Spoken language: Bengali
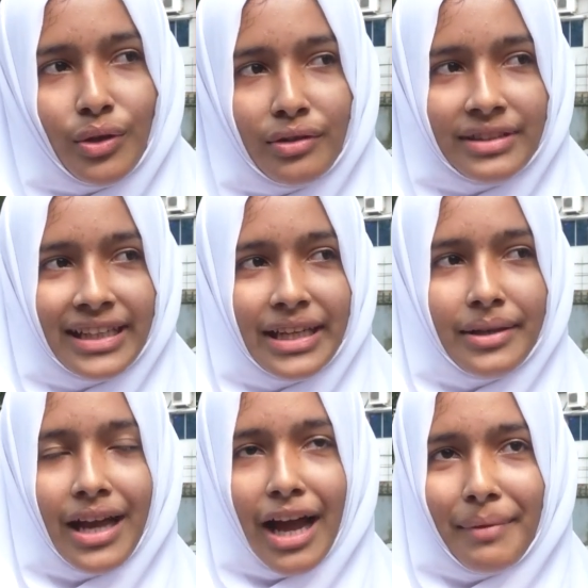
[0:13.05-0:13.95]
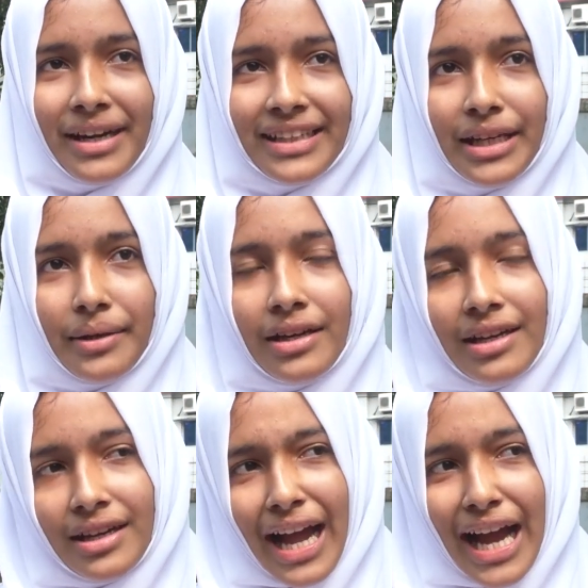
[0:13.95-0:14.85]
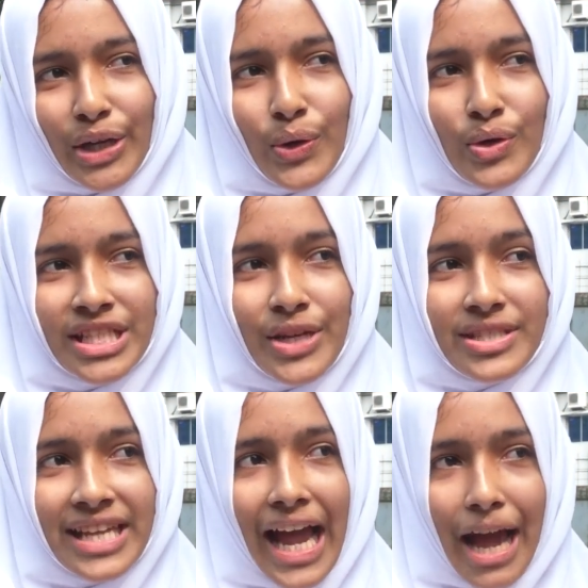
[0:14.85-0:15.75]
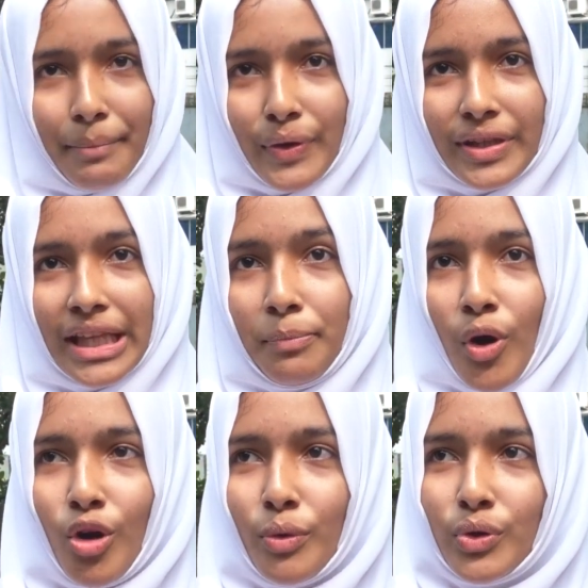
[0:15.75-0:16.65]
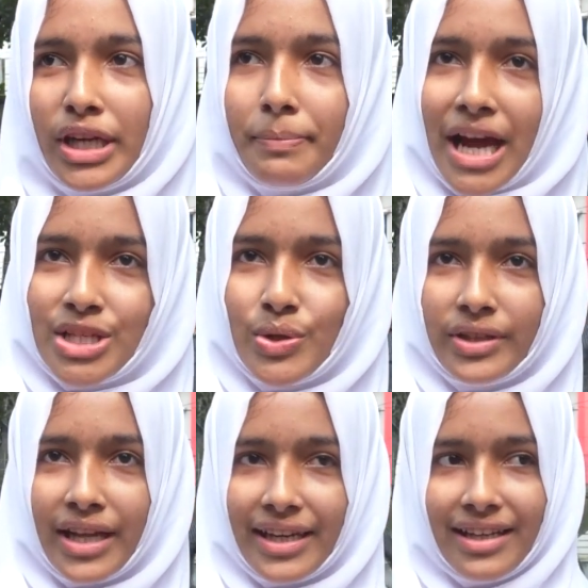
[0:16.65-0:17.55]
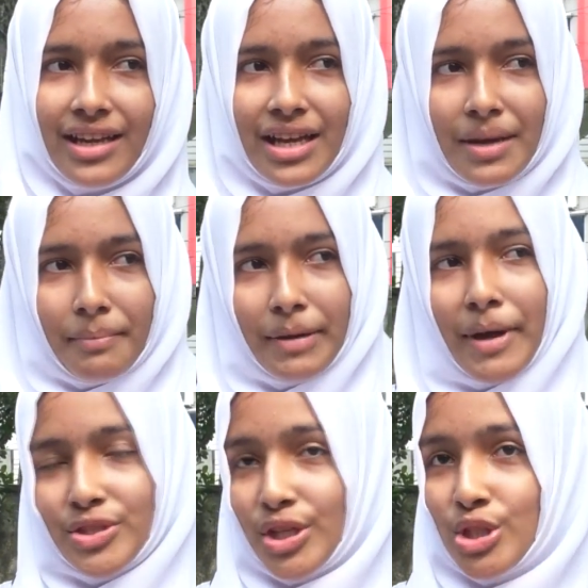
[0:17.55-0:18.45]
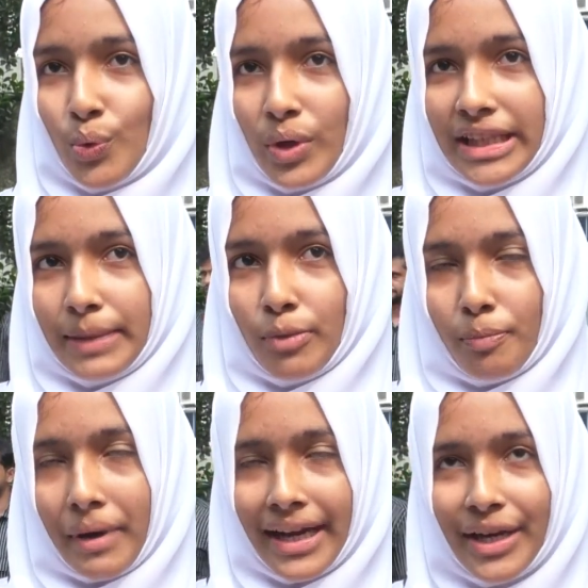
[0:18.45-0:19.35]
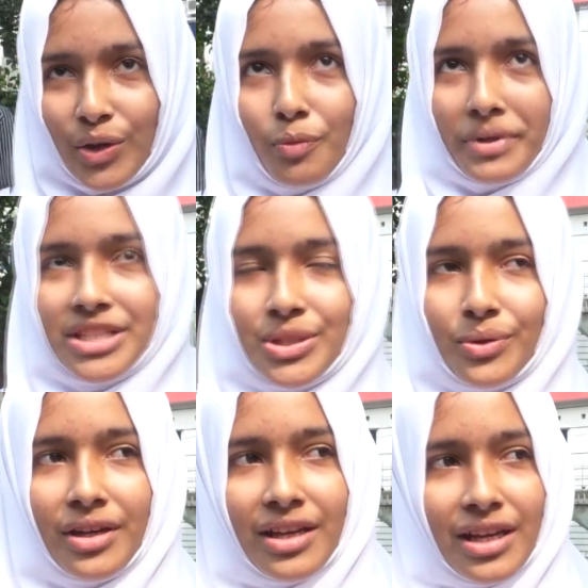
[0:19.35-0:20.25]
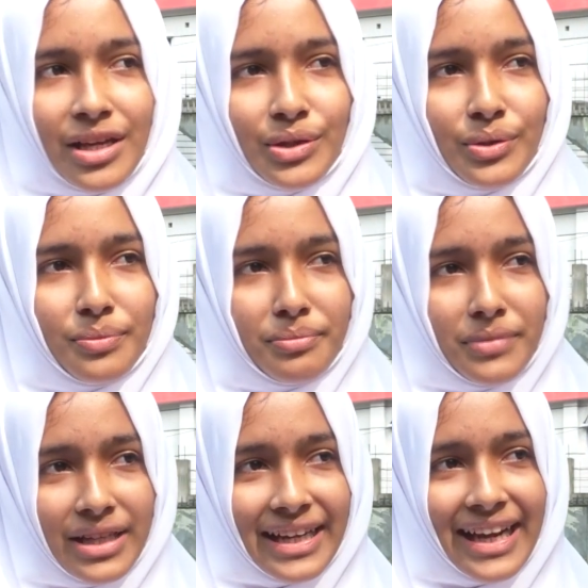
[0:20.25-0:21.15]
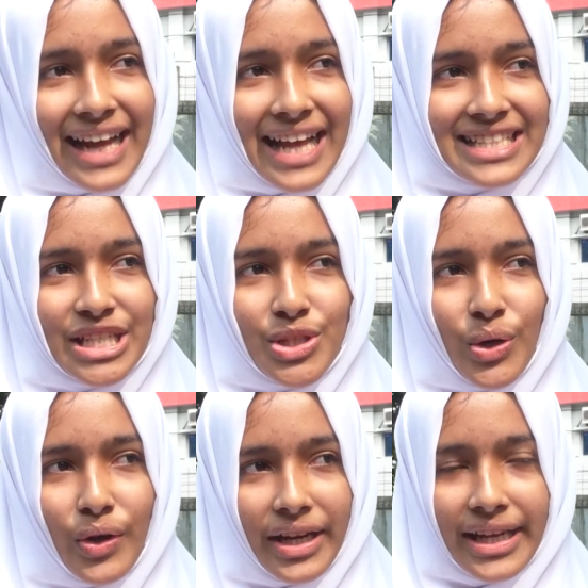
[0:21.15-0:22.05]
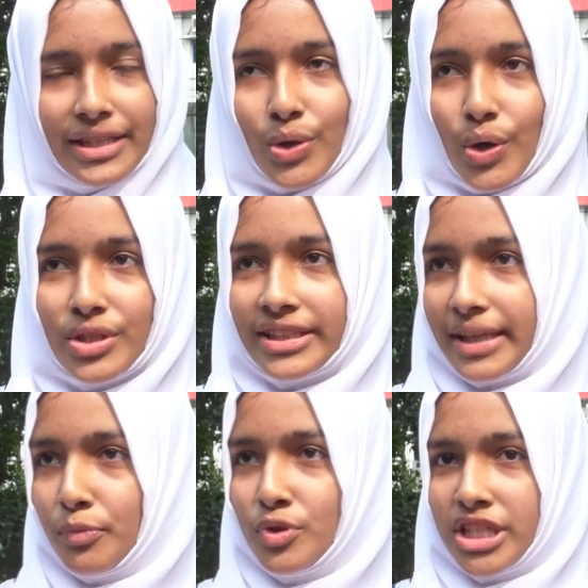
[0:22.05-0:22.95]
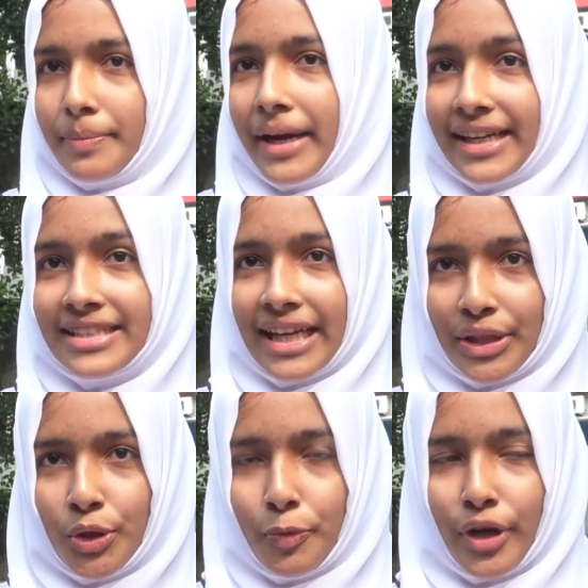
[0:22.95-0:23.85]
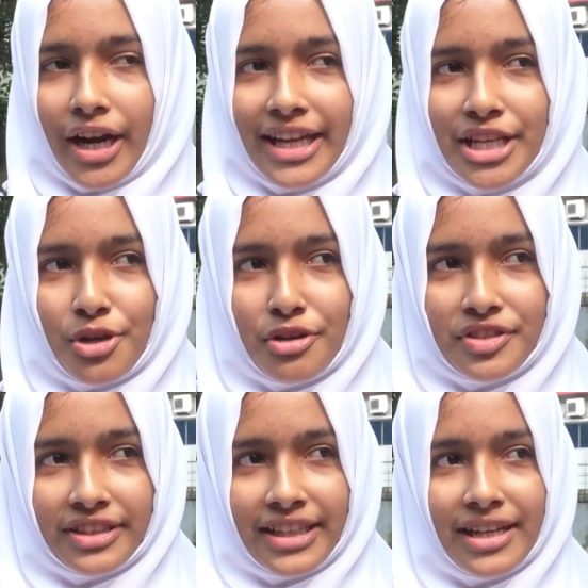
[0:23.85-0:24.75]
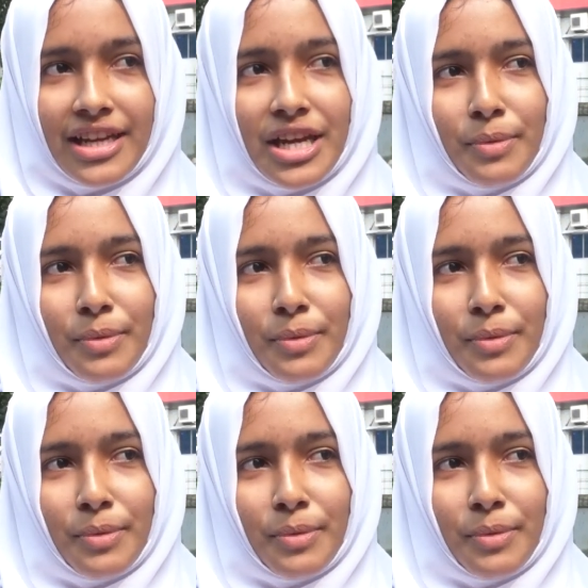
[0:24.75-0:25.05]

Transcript: তখন থেকে আমার একটা আগ্রহ ছিল যে আমি একদিন বঙ্গবন্ধুর এই ভাষণটারই মানে ভাষণটা স্কুলে দিব বা এরকম কিছু তো এখানে আজকে যখন এই চলচ্চিত্রে মুজিব একটি জাতির রূপকার এই চলচ্চিত্রে